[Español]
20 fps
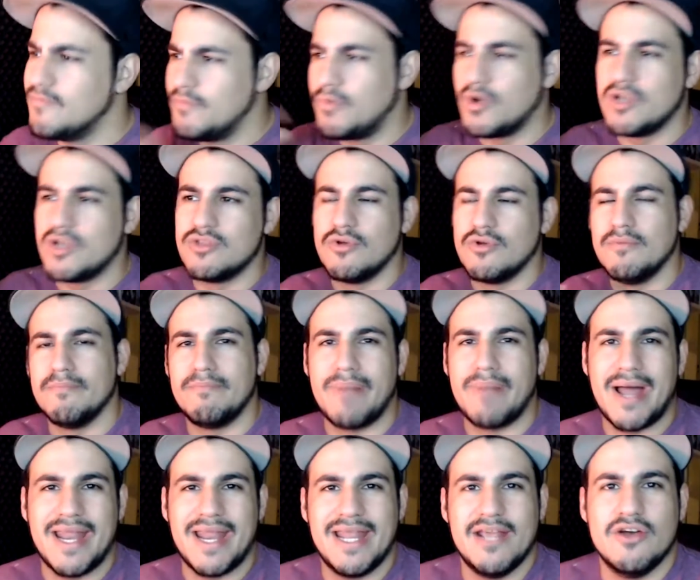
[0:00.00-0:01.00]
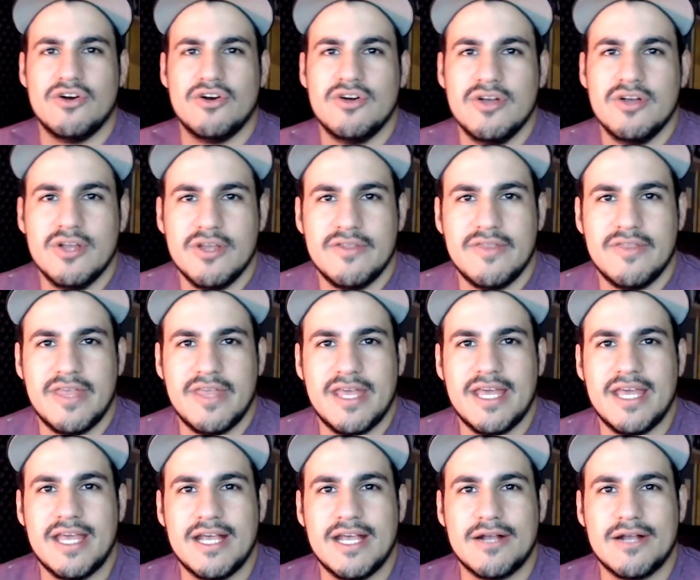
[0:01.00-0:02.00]
poquito un paneo
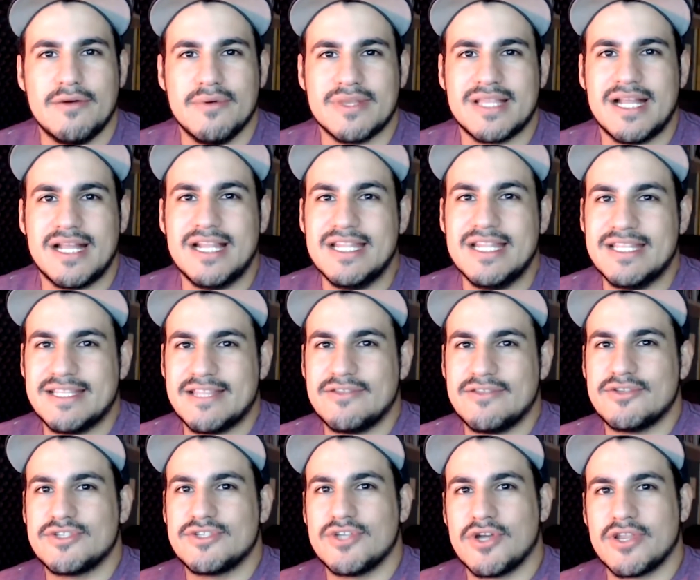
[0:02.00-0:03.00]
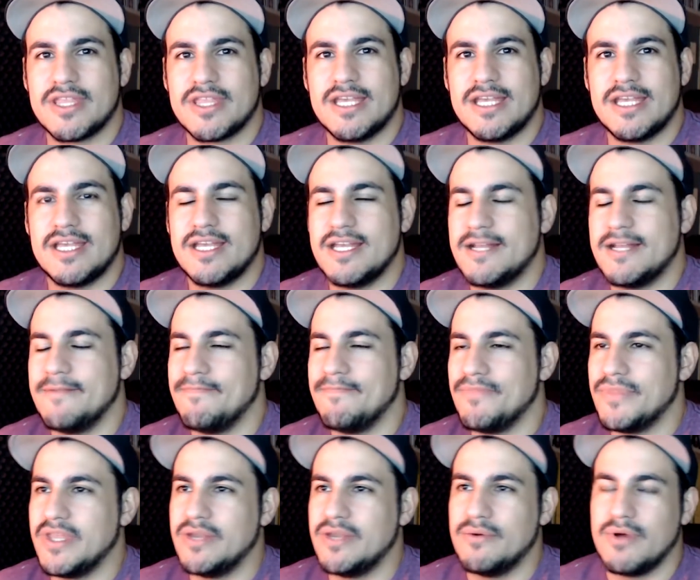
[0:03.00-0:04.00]
de cómo está el Nintendo Store
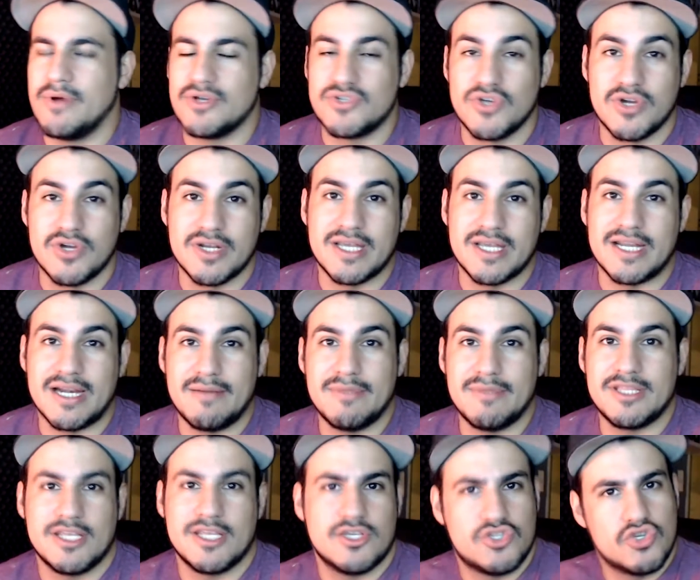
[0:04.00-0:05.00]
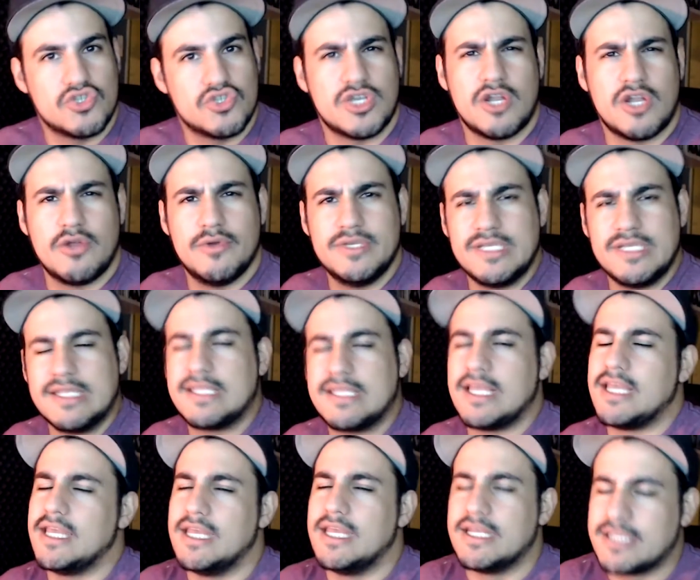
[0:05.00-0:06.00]
de, Nueva York, que realmente yo ya lo
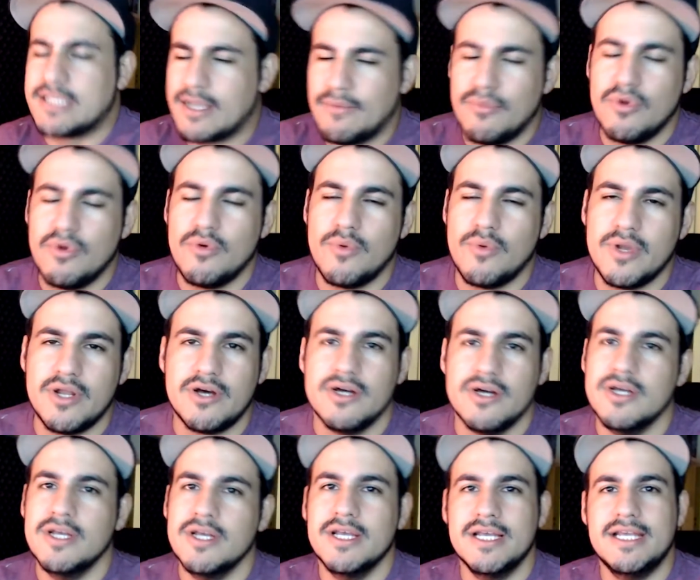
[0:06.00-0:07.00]
visité y está muy bueno